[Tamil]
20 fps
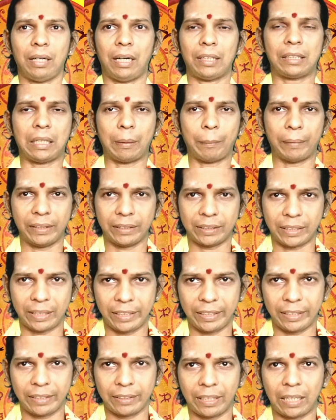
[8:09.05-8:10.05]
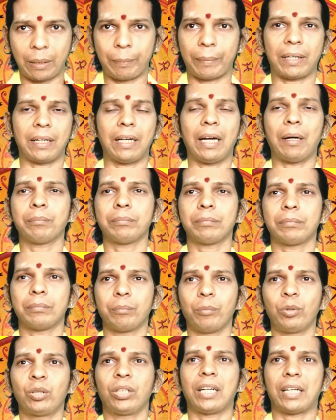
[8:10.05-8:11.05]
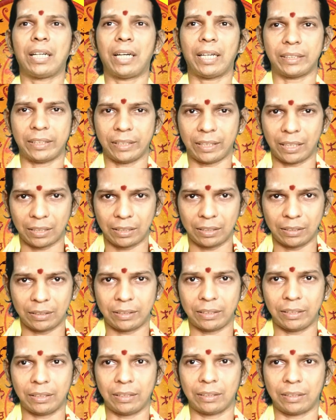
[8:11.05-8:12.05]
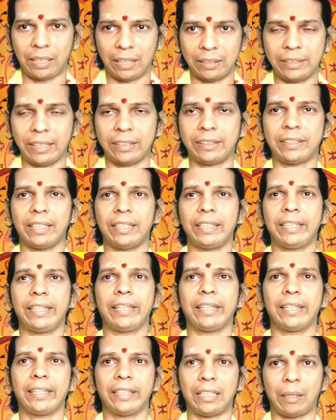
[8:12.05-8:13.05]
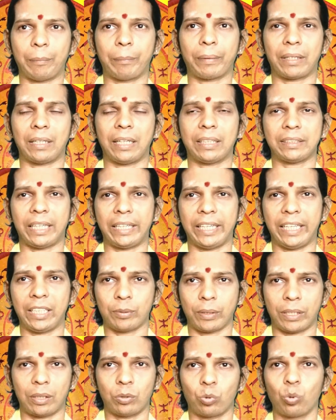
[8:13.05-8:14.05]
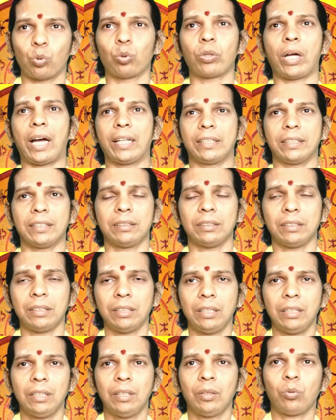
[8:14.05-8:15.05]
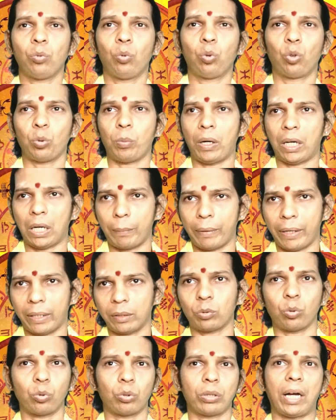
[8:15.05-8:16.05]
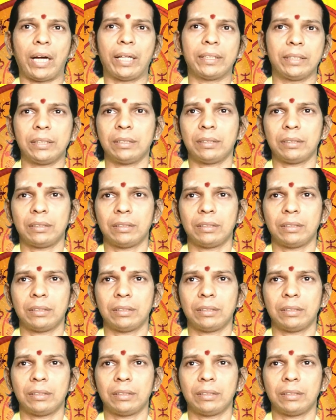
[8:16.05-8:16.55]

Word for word: அட்டமதி சனி நடைபெறலாம் முதிர ராசிக்காரர்களுக்கு கண்டச்சனி இடம்பெறலாம் சனீஸ்வரன் கூடாது குரு பகவான் கூடாது